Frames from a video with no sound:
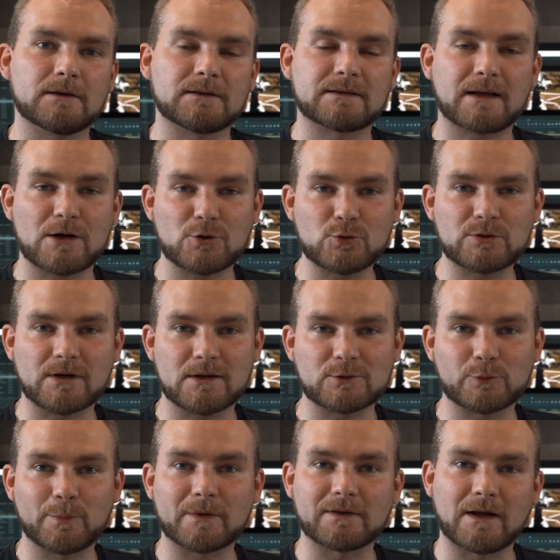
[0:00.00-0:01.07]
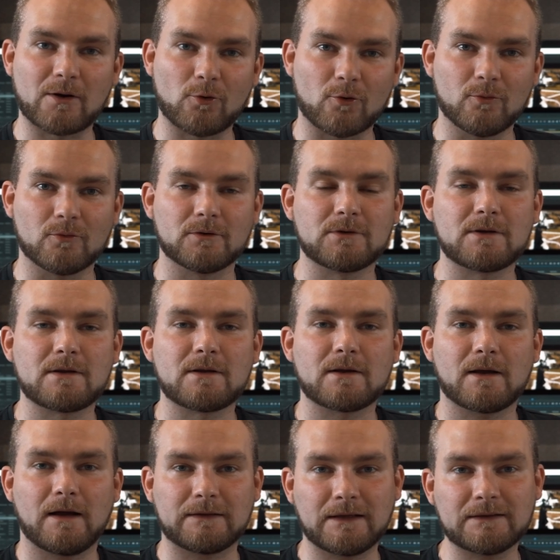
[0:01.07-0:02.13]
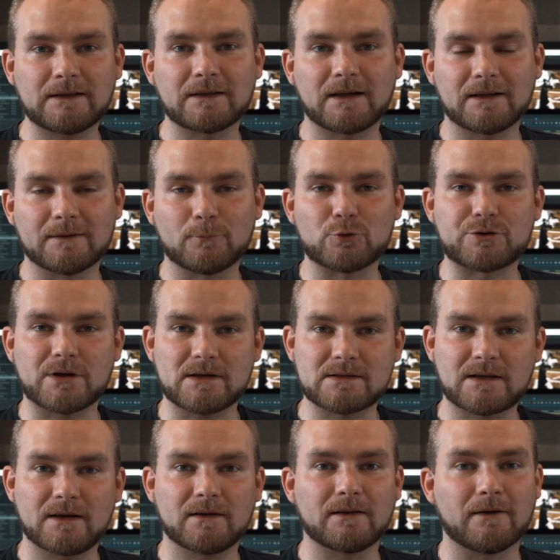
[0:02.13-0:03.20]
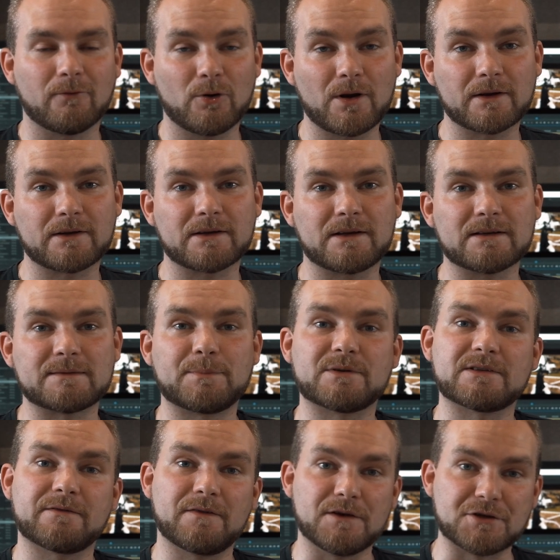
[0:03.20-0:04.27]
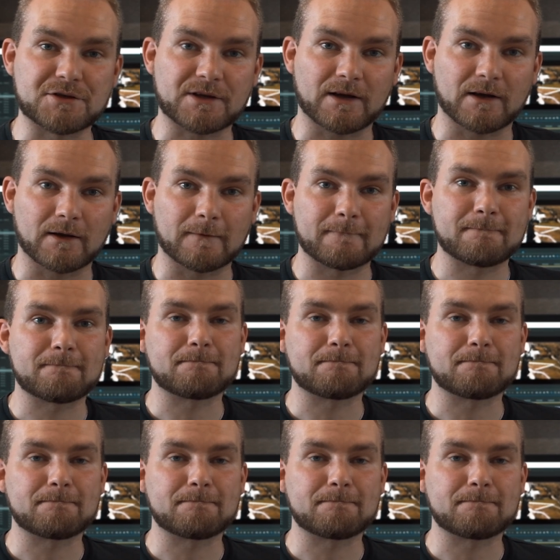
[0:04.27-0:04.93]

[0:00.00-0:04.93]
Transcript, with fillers: Скажу сразу про дорогу. Она на данном участке довольно-таки специфическая.